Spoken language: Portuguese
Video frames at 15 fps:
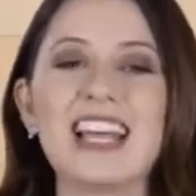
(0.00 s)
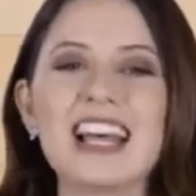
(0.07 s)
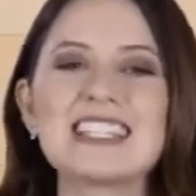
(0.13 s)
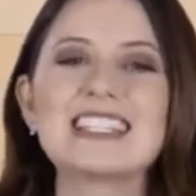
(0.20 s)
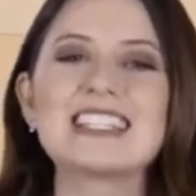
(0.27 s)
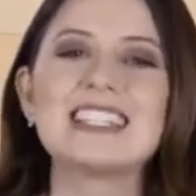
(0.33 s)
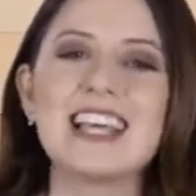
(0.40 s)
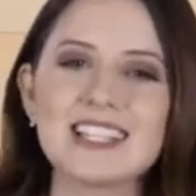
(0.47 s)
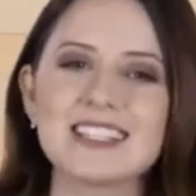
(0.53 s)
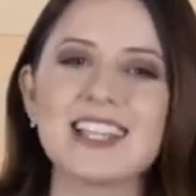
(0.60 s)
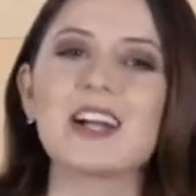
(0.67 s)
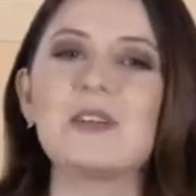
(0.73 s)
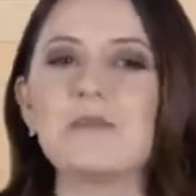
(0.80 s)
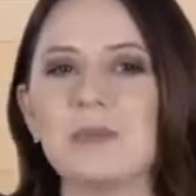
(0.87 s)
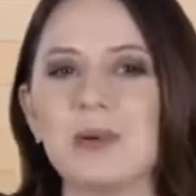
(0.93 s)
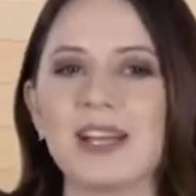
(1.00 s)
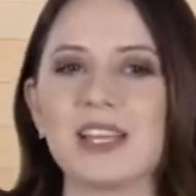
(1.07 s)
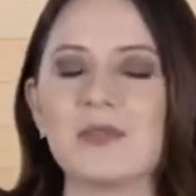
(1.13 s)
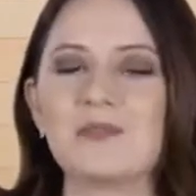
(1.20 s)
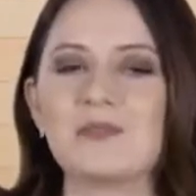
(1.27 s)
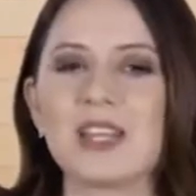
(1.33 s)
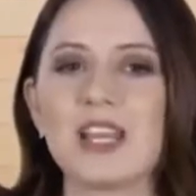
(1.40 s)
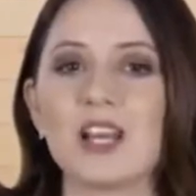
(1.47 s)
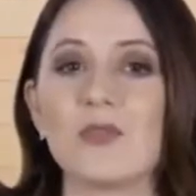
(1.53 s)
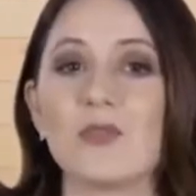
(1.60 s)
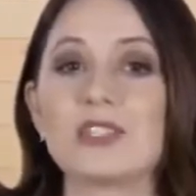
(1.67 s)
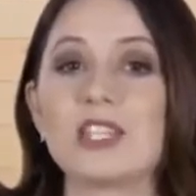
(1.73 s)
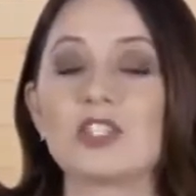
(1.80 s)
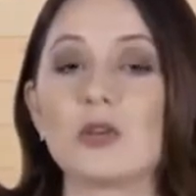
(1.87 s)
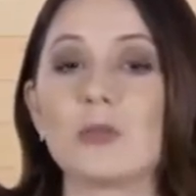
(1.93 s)
até a sexta campanha,
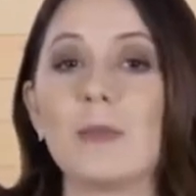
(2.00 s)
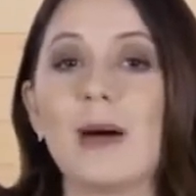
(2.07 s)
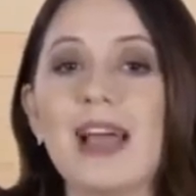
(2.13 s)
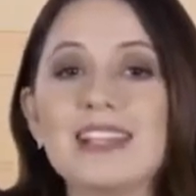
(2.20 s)
você soma